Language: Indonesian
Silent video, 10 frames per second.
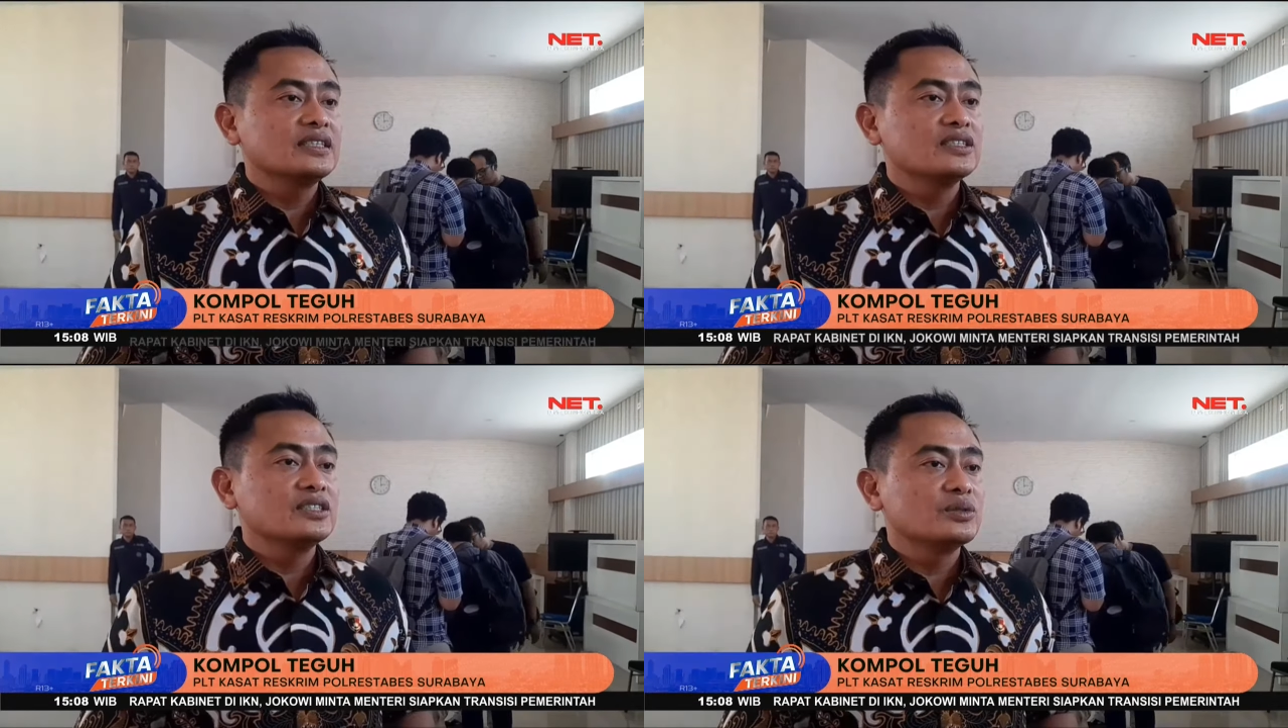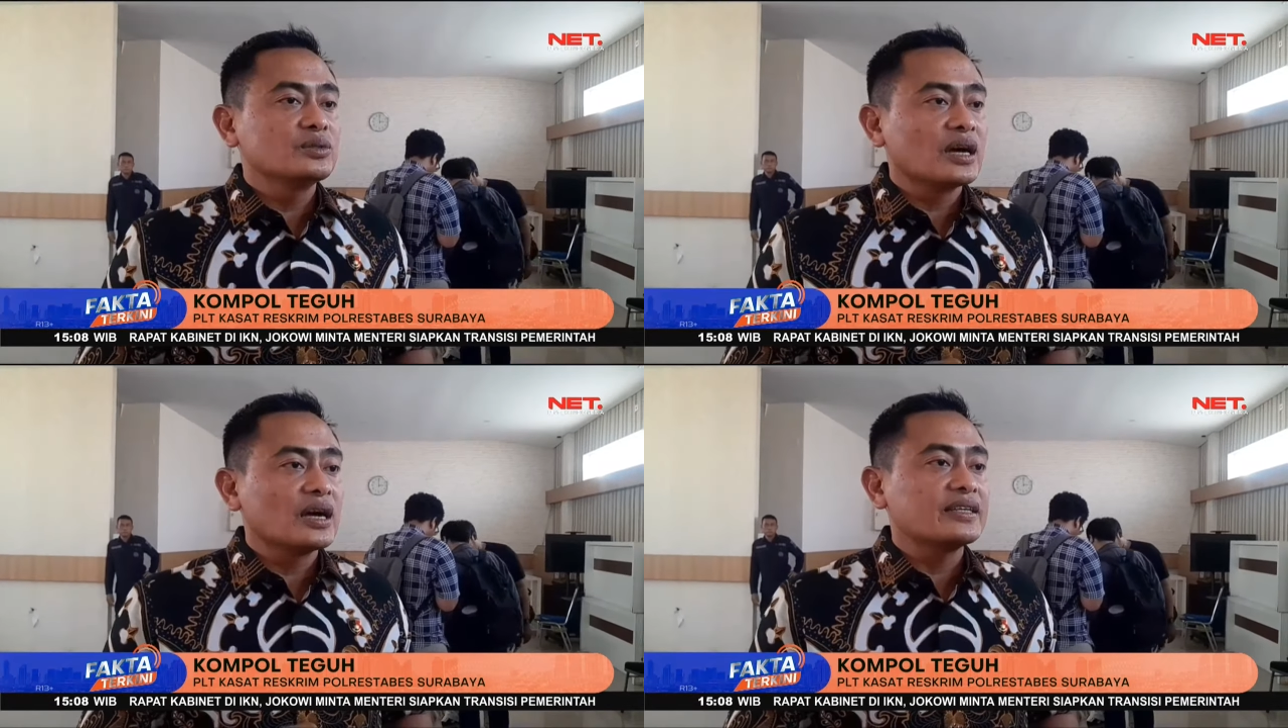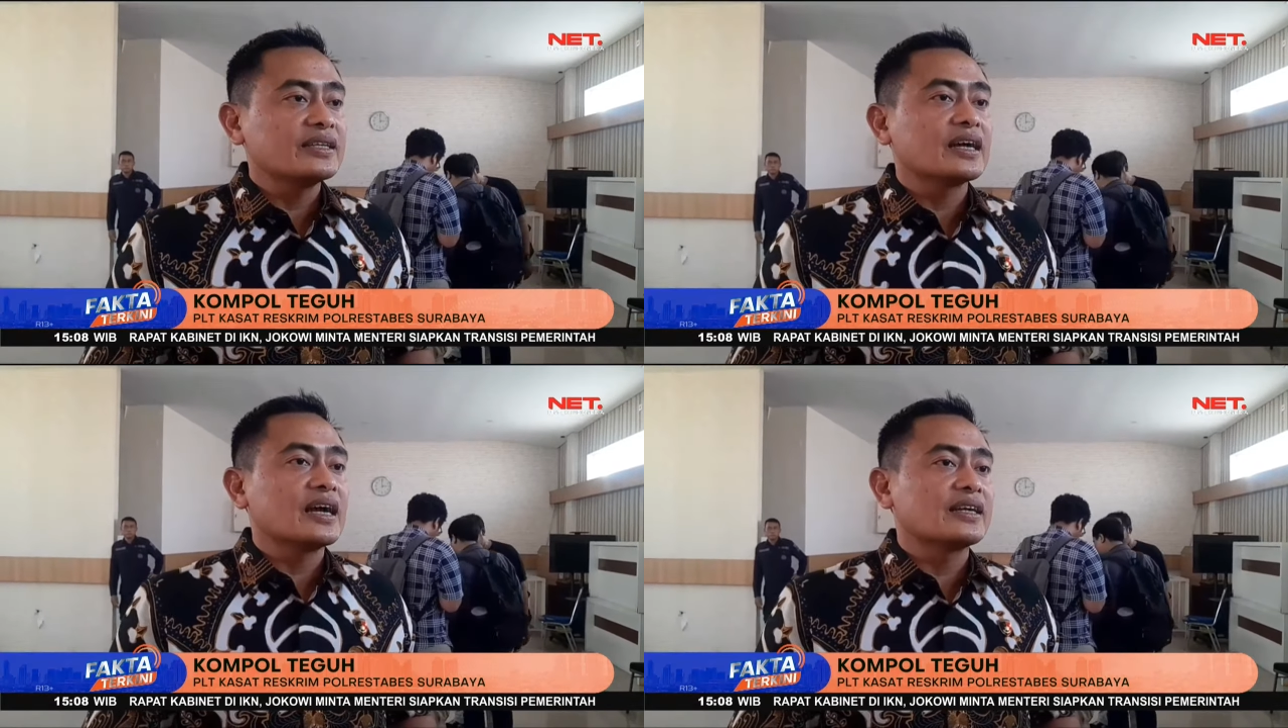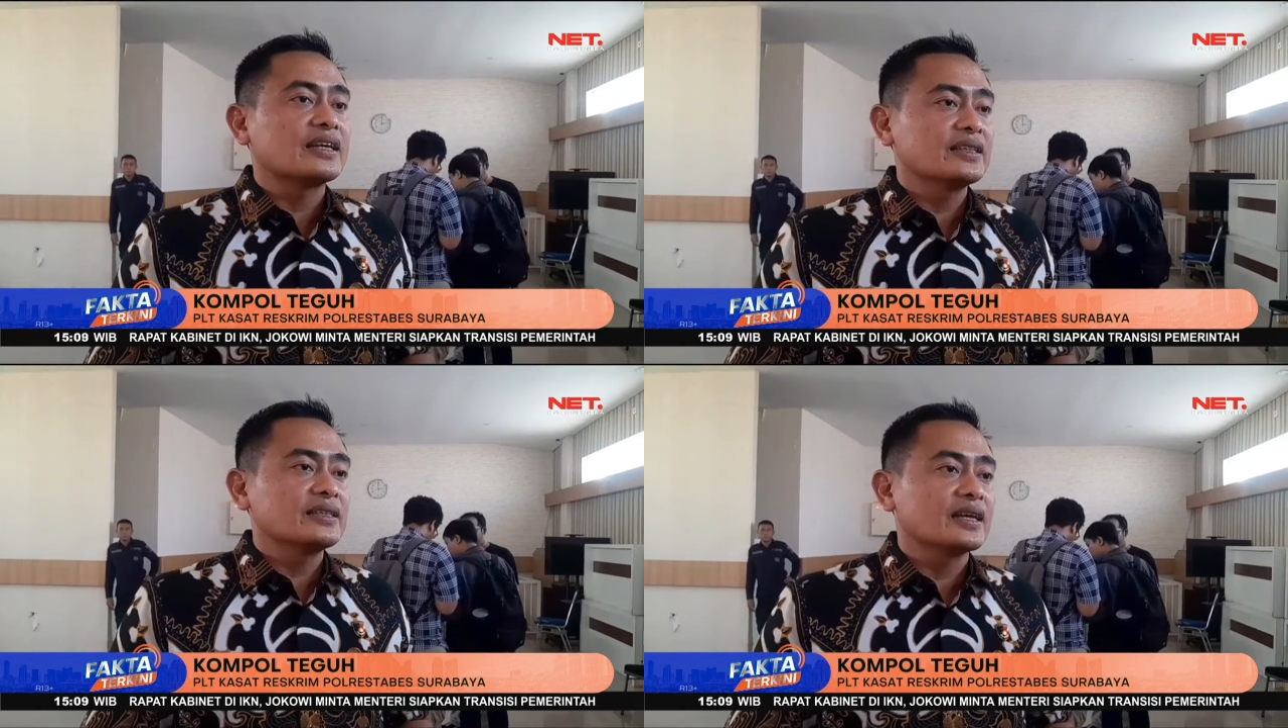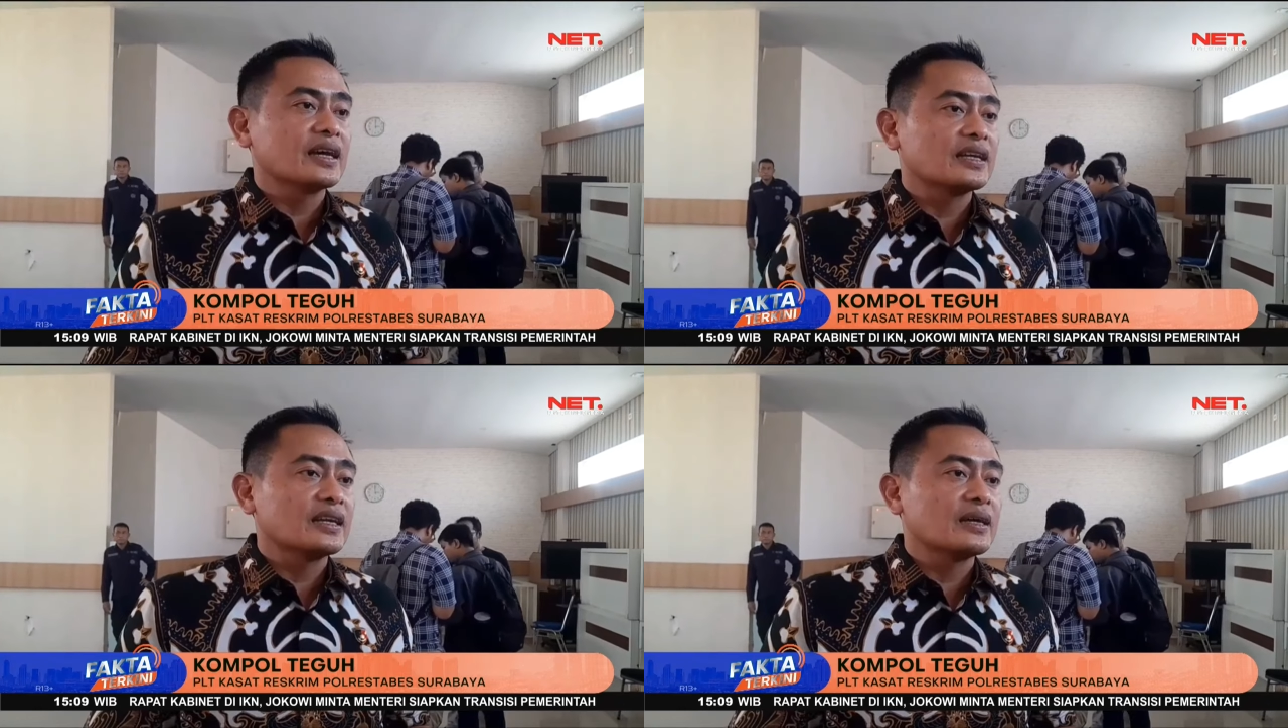Di situ kakaknya kaget
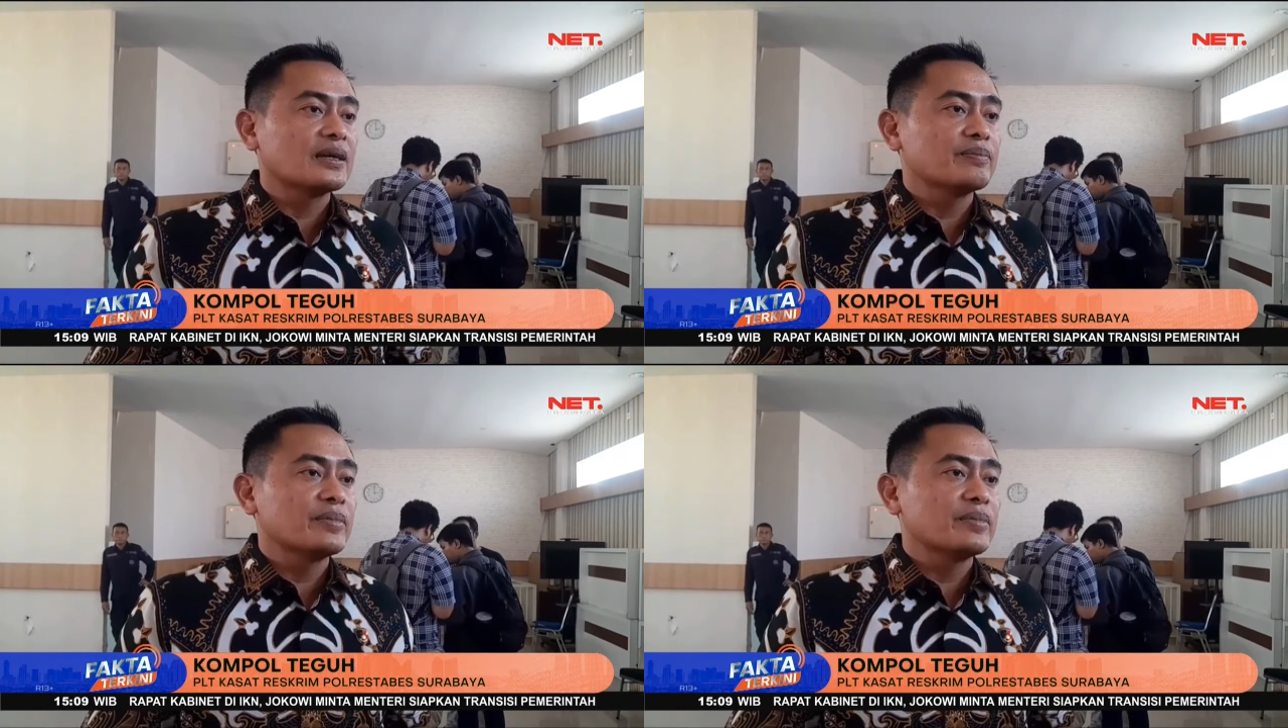karena